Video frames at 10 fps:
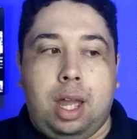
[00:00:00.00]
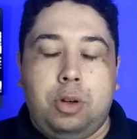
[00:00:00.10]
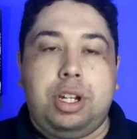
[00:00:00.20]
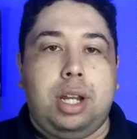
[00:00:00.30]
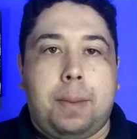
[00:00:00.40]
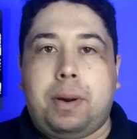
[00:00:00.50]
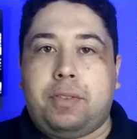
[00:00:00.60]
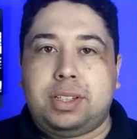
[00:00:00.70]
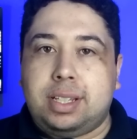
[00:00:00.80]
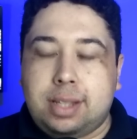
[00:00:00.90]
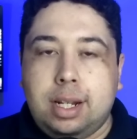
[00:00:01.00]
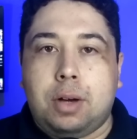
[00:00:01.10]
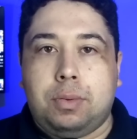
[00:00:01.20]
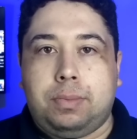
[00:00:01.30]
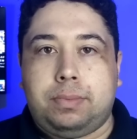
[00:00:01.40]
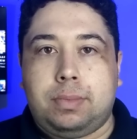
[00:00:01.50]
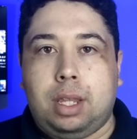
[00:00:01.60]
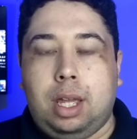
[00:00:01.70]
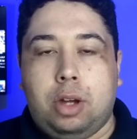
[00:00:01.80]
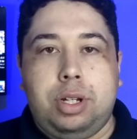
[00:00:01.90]
Eu diria para vocês que não.
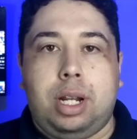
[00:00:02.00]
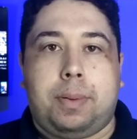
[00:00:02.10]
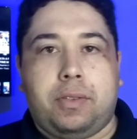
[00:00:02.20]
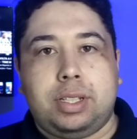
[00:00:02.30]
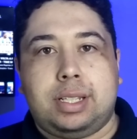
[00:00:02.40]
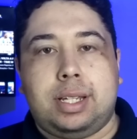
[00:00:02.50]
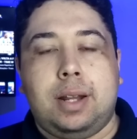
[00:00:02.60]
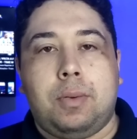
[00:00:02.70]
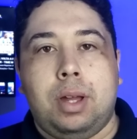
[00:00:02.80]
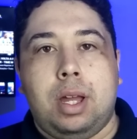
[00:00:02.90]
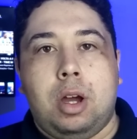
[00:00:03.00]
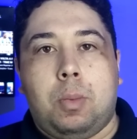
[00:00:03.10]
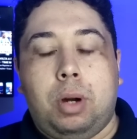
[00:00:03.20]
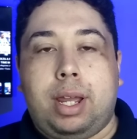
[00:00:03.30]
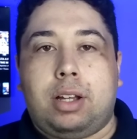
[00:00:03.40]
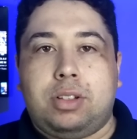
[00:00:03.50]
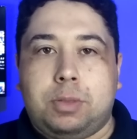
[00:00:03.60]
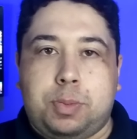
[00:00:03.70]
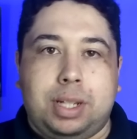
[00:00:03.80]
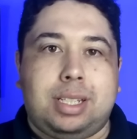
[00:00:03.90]
Eu diria para vocês que não. Porque nós
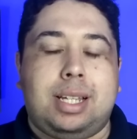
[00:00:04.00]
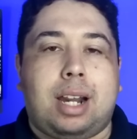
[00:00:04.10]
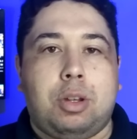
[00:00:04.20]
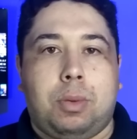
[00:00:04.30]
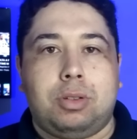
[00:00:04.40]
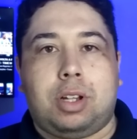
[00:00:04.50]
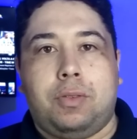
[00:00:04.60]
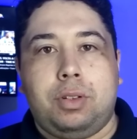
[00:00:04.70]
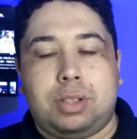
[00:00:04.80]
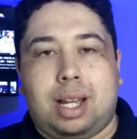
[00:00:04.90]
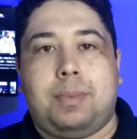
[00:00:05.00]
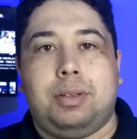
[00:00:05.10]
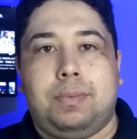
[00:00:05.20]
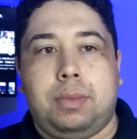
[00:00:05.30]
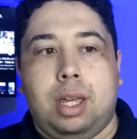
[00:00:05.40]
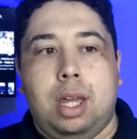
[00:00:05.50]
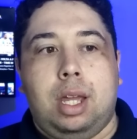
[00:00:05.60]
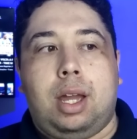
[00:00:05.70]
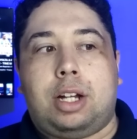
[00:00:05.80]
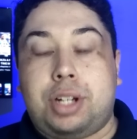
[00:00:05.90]
vamos precisar do Monsalve no sábado.
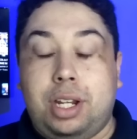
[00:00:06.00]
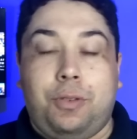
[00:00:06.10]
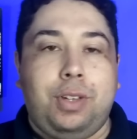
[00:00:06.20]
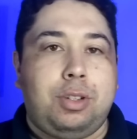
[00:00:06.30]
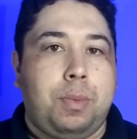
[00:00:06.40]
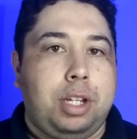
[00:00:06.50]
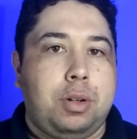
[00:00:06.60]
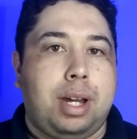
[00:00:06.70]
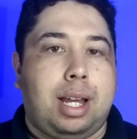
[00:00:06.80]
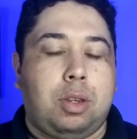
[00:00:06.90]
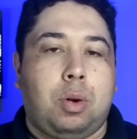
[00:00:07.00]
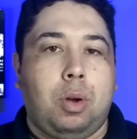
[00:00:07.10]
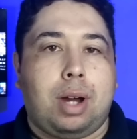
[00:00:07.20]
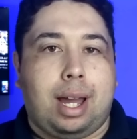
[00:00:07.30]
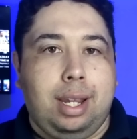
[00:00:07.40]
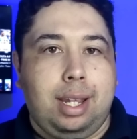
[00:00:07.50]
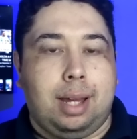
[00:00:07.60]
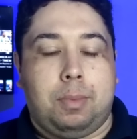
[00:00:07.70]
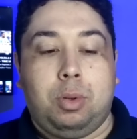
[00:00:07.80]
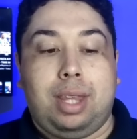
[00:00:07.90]
Eu acho que dificilmente o Renato
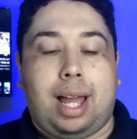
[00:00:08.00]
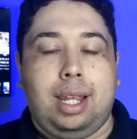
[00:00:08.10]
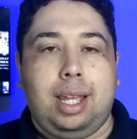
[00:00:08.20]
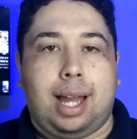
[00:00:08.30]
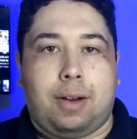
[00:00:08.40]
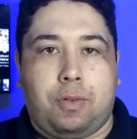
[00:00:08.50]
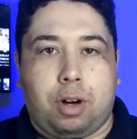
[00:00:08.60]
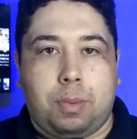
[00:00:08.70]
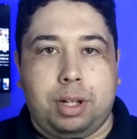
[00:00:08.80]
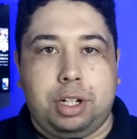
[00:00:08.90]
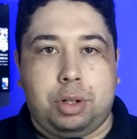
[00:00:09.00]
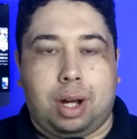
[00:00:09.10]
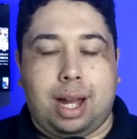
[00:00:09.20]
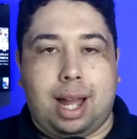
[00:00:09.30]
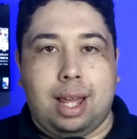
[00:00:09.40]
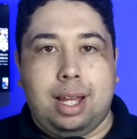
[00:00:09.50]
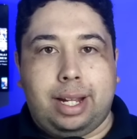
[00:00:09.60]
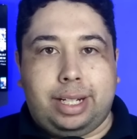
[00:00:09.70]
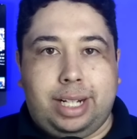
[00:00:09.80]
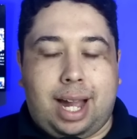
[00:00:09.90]
colocaria, mudaria a forma de jogar
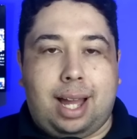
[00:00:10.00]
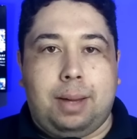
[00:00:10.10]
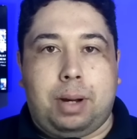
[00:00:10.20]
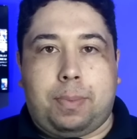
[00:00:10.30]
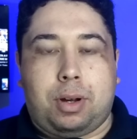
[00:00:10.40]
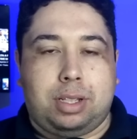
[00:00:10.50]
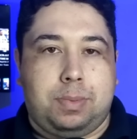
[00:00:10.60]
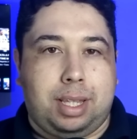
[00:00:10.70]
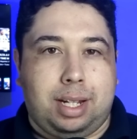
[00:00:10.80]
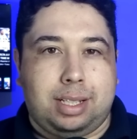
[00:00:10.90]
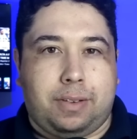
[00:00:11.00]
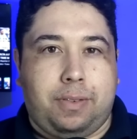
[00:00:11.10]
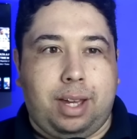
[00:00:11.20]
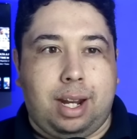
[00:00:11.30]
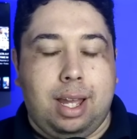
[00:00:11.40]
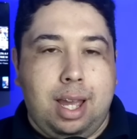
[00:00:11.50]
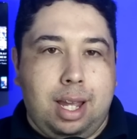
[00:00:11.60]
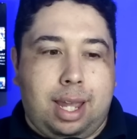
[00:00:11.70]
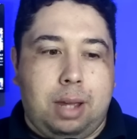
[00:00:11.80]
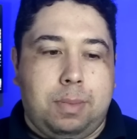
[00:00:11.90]
já para a próxima terça-feira,
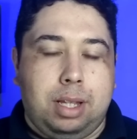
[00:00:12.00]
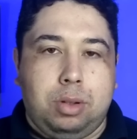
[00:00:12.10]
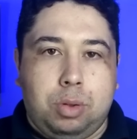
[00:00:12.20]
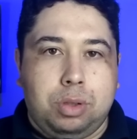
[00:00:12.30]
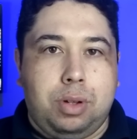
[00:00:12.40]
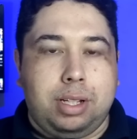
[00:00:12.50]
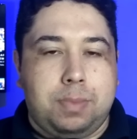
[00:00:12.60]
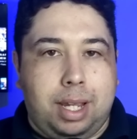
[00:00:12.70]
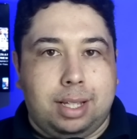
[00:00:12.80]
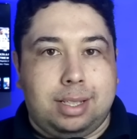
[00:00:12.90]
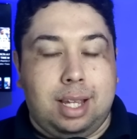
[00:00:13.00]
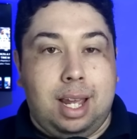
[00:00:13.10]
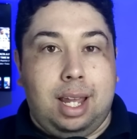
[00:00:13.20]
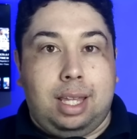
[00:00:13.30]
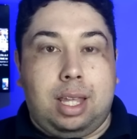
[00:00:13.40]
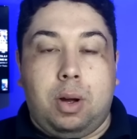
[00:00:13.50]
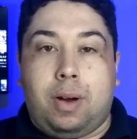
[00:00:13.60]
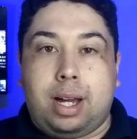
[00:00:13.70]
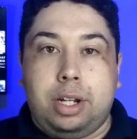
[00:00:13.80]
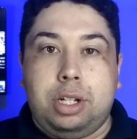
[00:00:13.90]
queimando os dois meias. Então
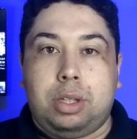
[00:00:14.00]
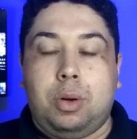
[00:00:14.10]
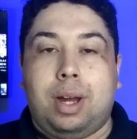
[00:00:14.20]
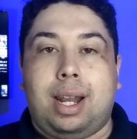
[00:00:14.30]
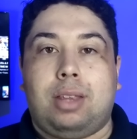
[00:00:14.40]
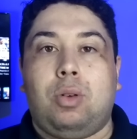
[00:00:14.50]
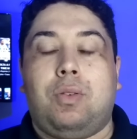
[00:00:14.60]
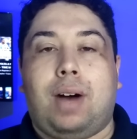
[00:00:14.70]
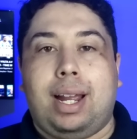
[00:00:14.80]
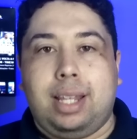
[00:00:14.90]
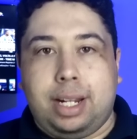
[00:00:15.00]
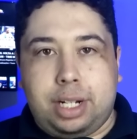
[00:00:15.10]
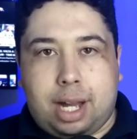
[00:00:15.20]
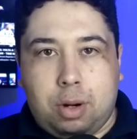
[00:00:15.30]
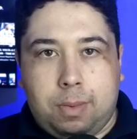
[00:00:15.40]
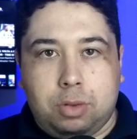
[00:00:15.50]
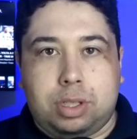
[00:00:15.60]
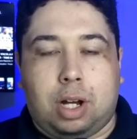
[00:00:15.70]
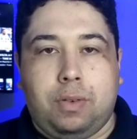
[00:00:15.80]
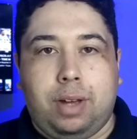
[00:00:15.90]
eu acredito que o Renato vai deixar o
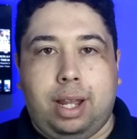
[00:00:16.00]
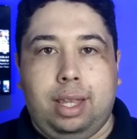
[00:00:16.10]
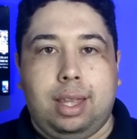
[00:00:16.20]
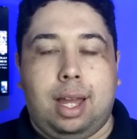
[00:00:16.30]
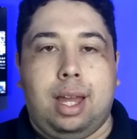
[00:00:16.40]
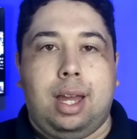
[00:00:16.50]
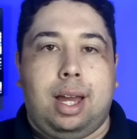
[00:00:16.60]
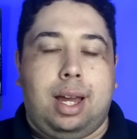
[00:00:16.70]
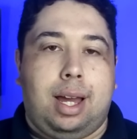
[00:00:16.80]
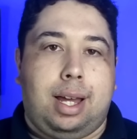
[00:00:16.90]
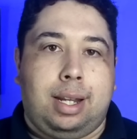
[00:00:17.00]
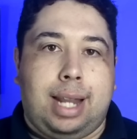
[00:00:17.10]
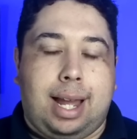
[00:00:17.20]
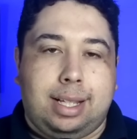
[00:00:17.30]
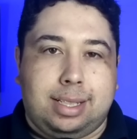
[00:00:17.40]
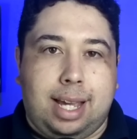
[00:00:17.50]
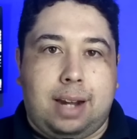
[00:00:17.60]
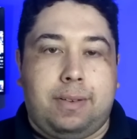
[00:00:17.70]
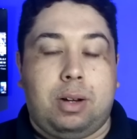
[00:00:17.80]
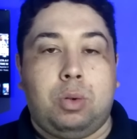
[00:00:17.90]
Monsalve ainda uh, na
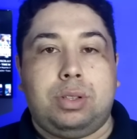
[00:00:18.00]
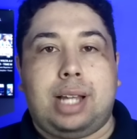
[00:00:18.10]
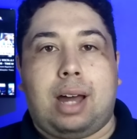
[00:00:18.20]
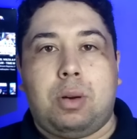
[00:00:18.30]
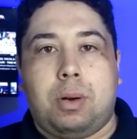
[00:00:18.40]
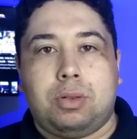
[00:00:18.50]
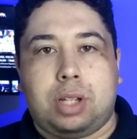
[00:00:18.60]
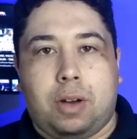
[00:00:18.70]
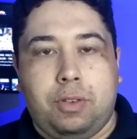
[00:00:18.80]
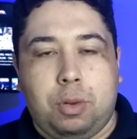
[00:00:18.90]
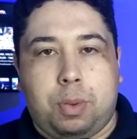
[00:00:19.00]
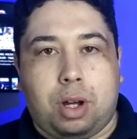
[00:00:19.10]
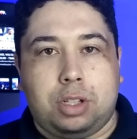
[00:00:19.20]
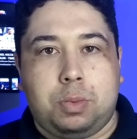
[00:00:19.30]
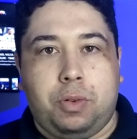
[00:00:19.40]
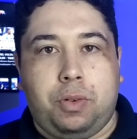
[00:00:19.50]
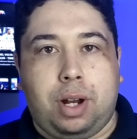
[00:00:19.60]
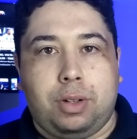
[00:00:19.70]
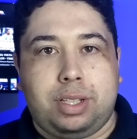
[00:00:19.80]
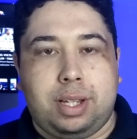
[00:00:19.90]
reserva, usar o Monsalve no próximo
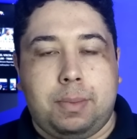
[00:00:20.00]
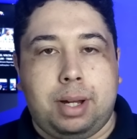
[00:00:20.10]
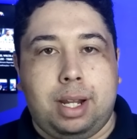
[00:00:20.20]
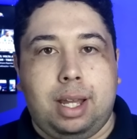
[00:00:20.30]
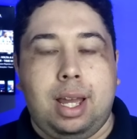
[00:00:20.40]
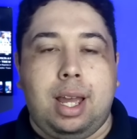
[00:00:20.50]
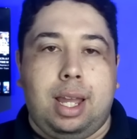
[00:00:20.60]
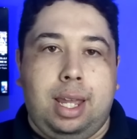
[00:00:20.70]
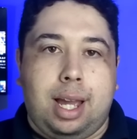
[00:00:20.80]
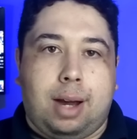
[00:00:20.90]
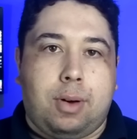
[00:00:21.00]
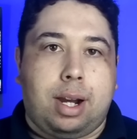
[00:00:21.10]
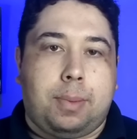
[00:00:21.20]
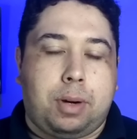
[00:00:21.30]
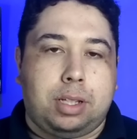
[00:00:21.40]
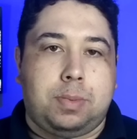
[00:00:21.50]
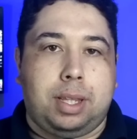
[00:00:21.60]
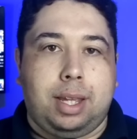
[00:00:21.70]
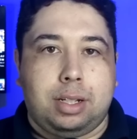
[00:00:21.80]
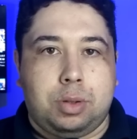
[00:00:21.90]
final de semana e agora na
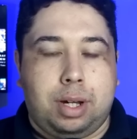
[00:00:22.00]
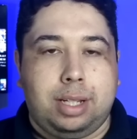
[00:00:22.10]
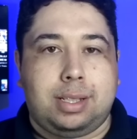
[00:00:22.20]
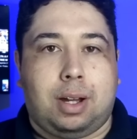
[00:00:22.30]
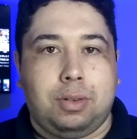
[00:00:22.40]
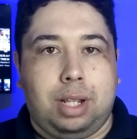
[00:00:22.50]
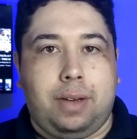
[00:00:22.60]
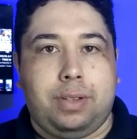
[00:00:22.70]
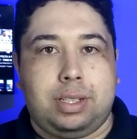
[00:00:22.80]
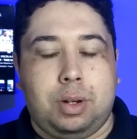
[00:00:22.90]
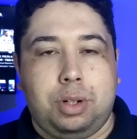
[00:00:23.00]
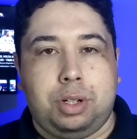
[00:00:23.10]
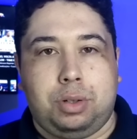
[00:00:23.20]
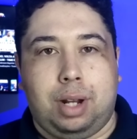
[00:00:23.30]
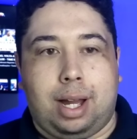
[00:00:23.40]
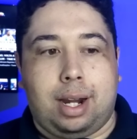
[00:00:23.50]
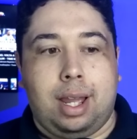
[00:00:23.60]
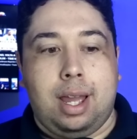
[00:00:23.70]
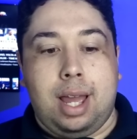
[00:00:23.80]
próxima terça o Cristaldo deve ser o titular.